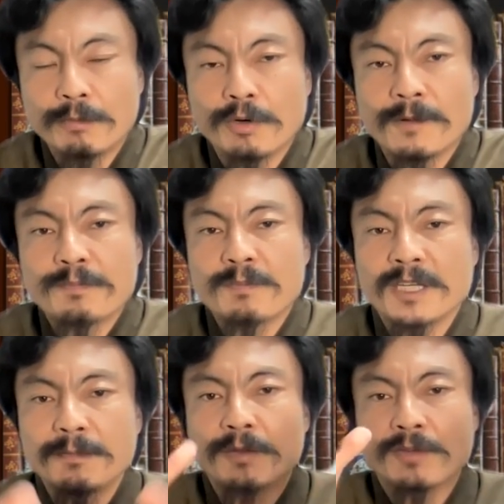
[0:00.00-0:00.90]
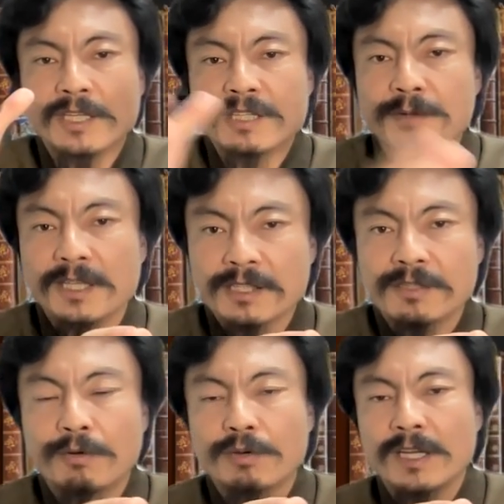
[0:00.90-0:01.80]
も、まあ、今のね、一番
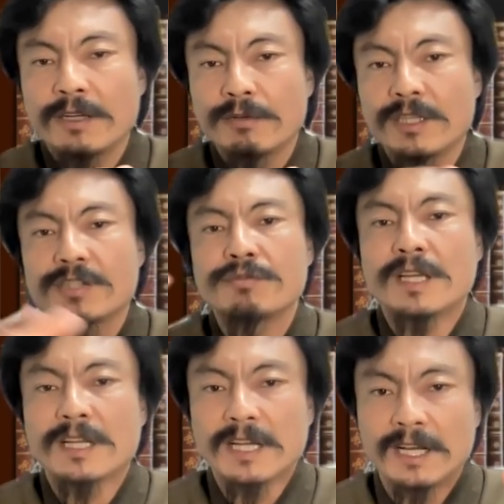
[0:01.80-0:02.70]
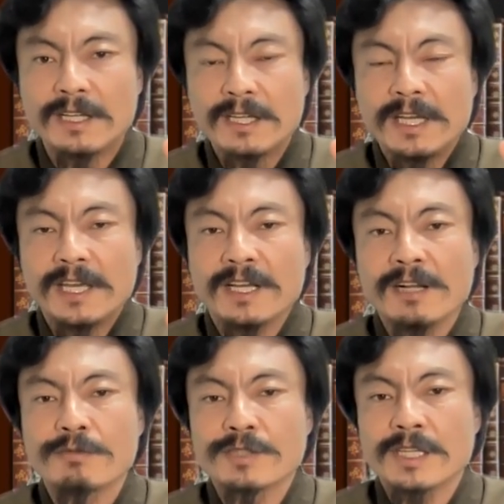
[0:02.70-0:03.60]
安い保険料で10年間、え
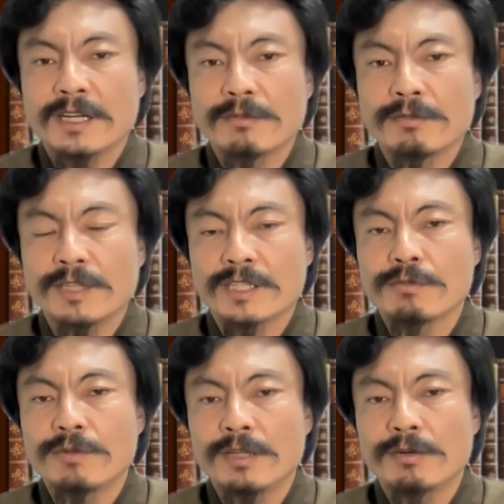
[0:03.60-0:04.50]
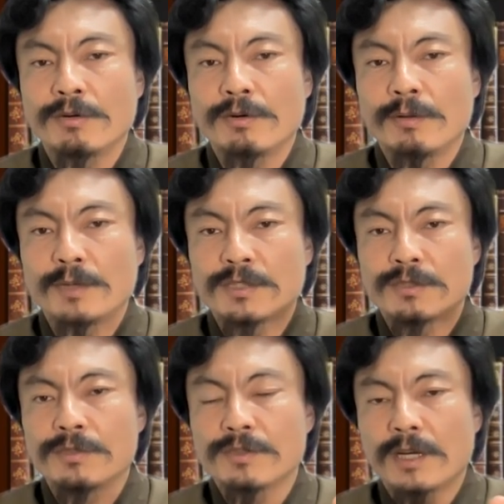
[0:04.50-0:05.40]
確保されるので、その後、まあ、
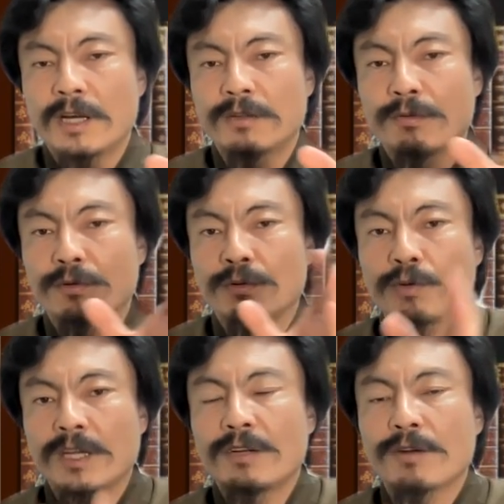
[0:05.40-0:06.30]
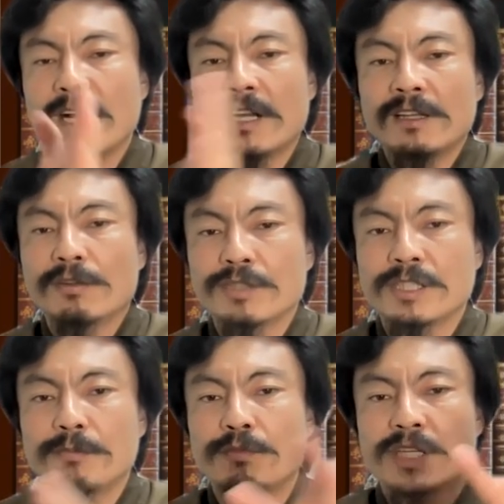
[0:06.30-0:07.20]
じあの保険料が上がったとし
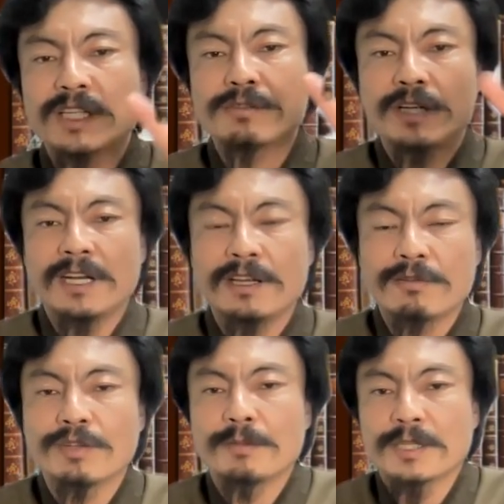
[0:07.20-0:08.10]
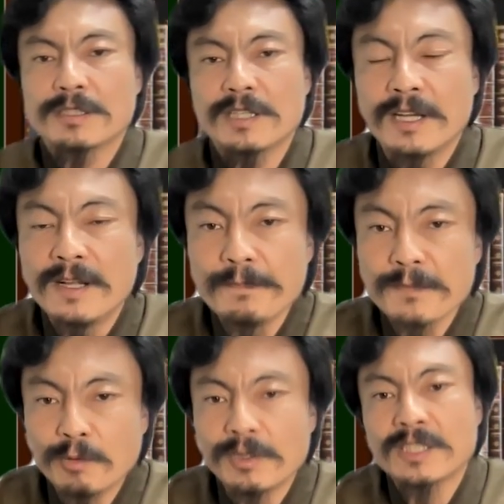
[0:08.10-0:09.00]
ても、もう最初に払い込んでますんで、
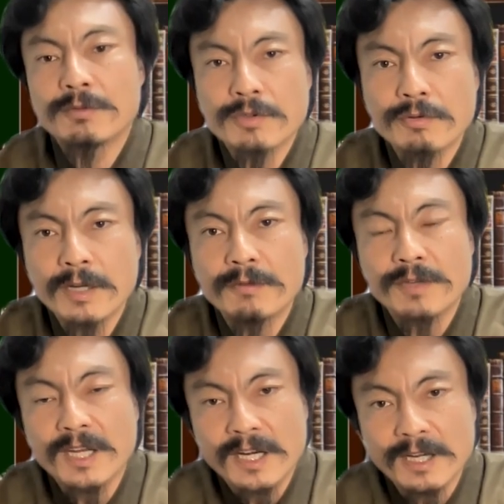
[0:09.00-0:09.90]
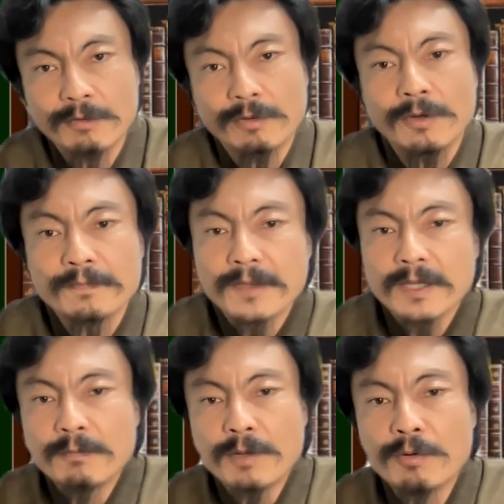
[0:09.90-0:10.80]
同じ保証が受けられると。
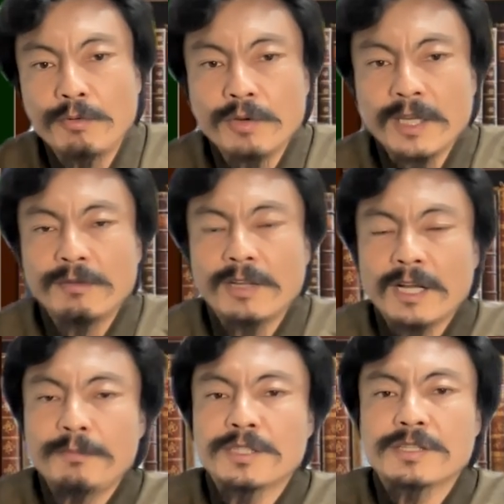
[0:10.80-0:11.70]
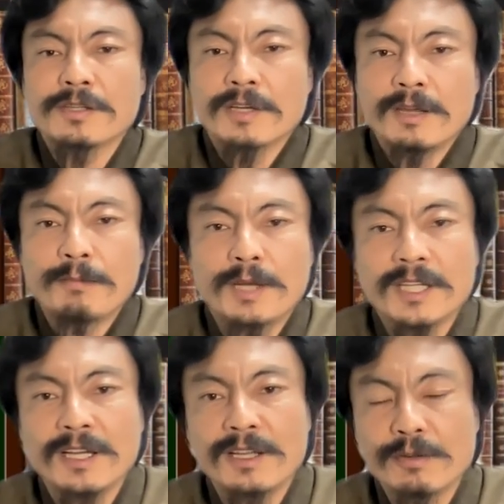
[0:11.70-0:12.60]
まあ、この保険の中身についてはね、ま
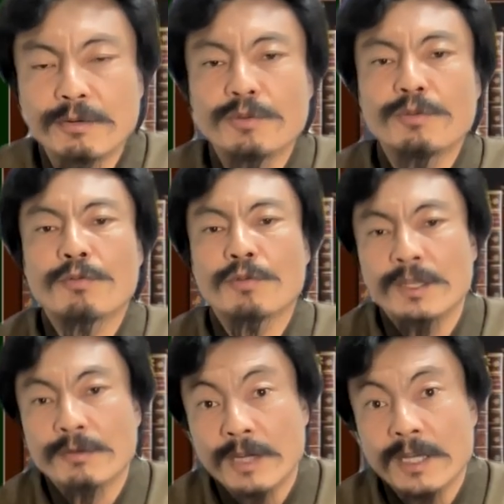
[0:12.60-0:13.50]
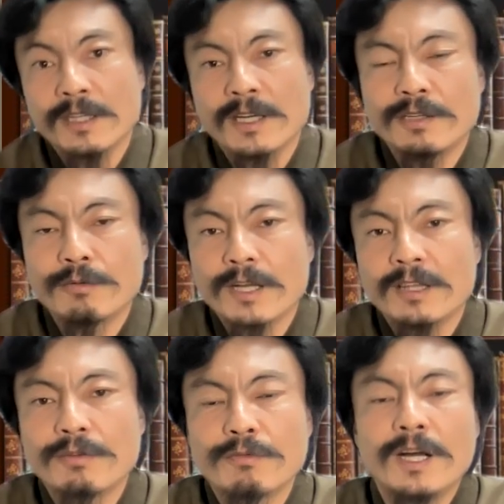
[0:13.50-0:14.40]
たどういう保険のかけ方がいいの
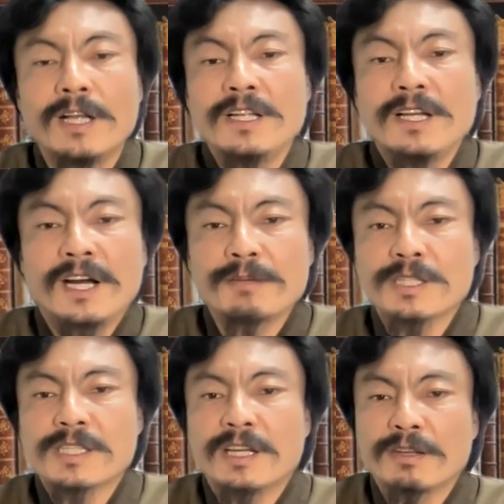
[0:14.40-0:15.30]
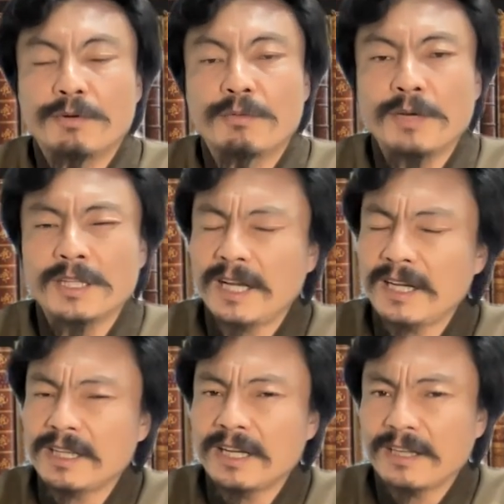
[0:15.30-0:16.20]
かっていうのはありますけれども、まあ、
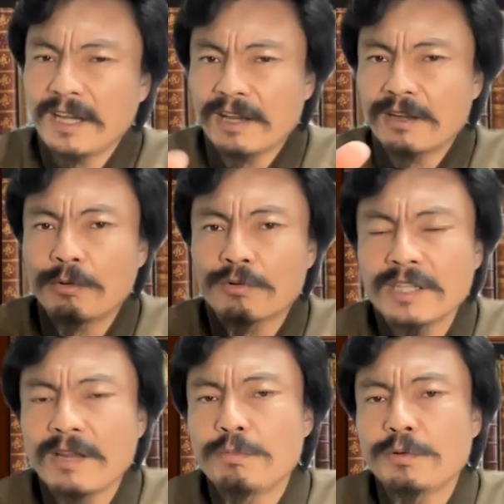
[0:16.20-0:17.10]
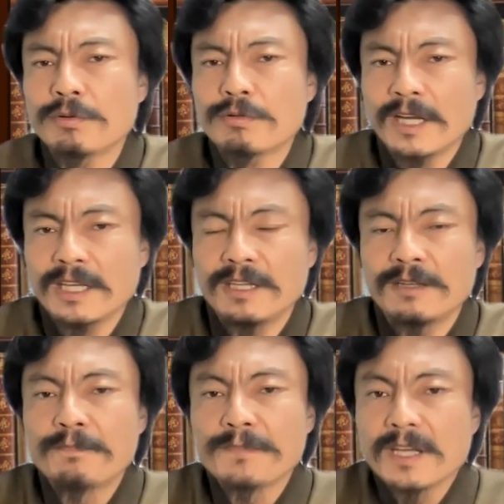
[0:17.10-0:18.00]
大体ね、6年分くら
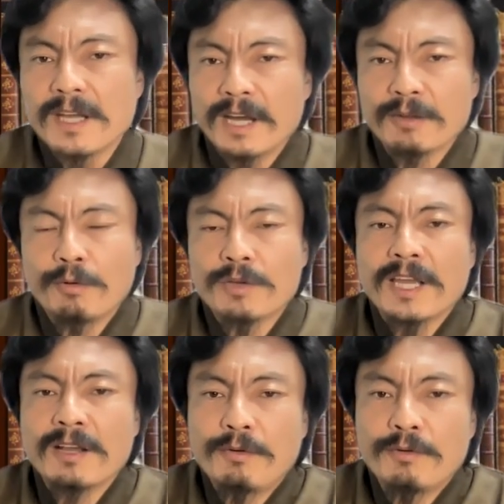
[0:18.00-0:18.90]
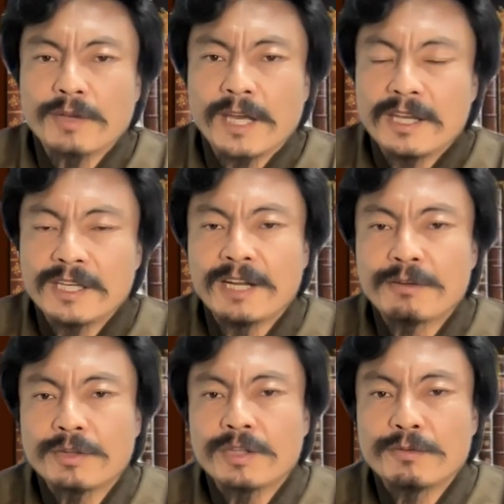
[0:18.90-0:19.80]
いあの保険を入れ
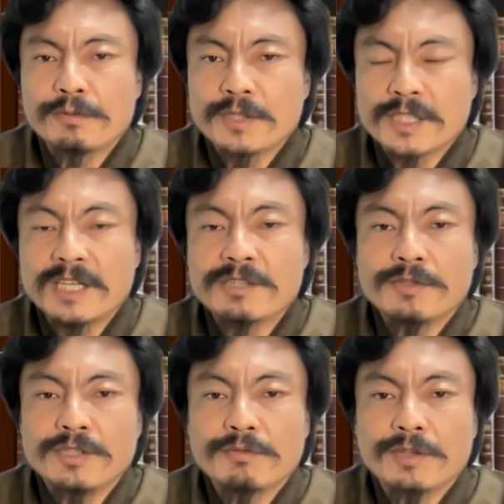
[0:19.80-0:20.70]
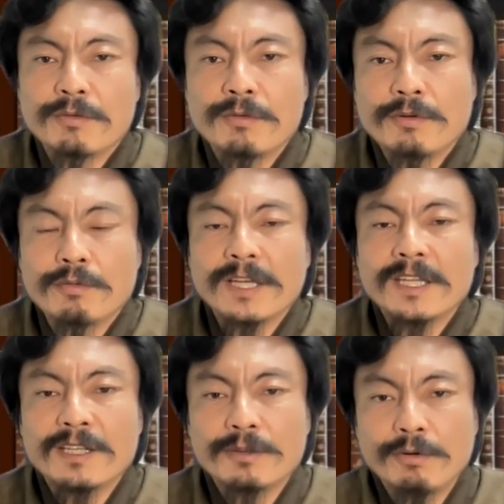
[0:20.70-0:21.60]
るっていうふうに最初に言っておか
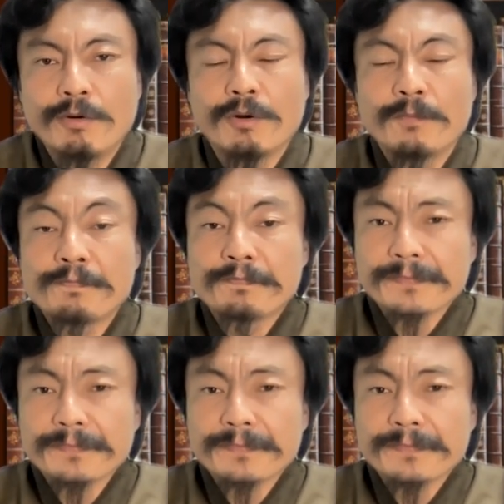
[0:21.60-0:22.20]
ないと、